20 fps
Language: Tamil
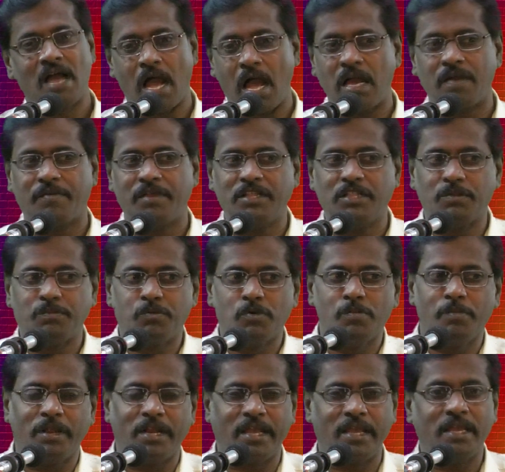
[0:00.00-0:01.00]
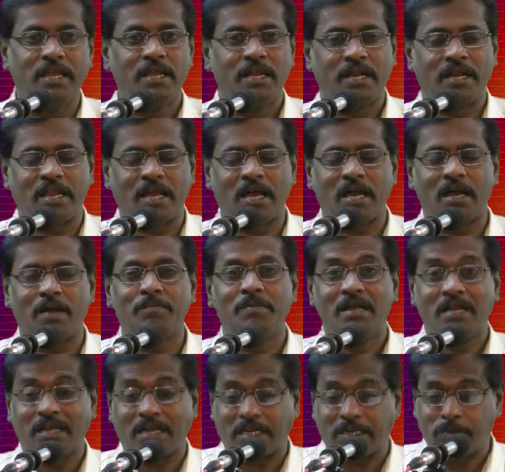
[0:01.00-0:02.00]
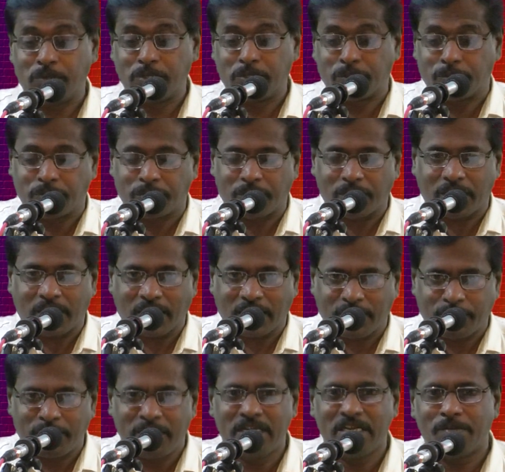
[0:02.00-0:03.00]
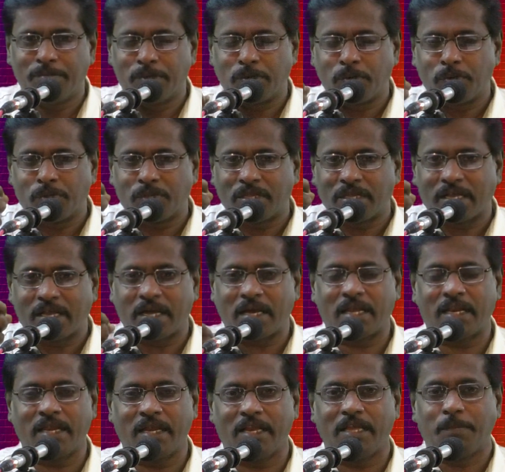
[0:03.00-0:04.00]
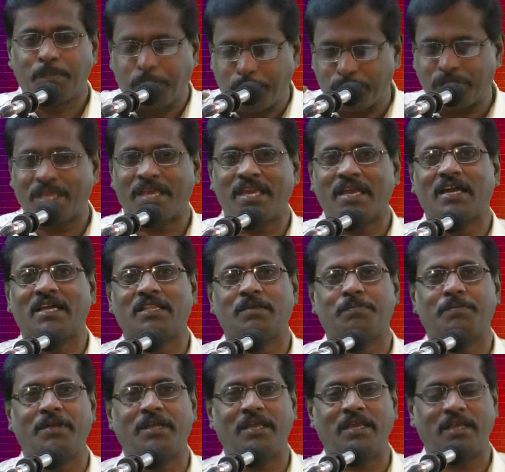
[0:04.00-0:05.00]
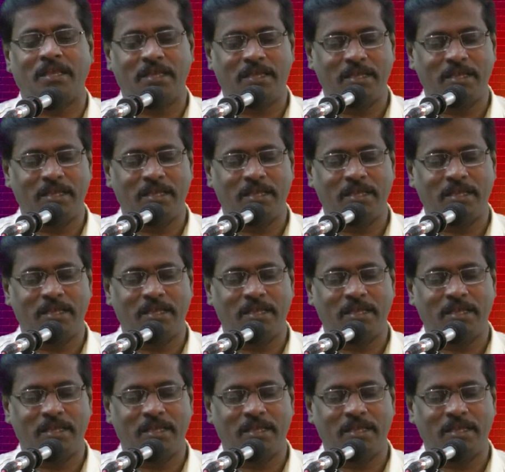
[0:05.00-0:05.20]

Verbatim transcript: ஆகவே இந்த பூமியிலே நாம் கடவுள் கொடுக்க கடவுள் நமக்கு கொடுத்த காரியங்களை புதைக்காதபடி